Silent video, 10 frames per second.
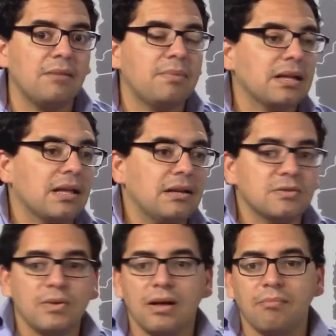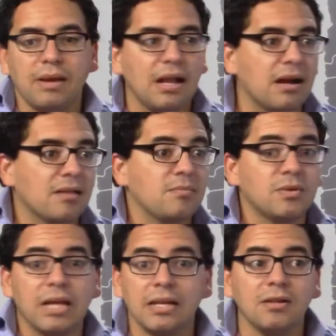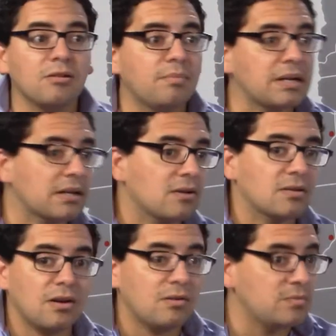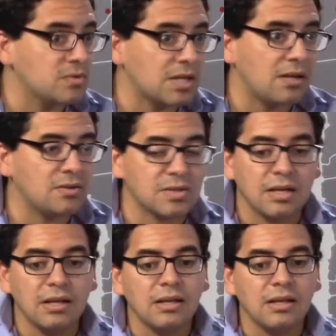ir al parque de la ciudad, para el jardín botánico, para recorrer los museos.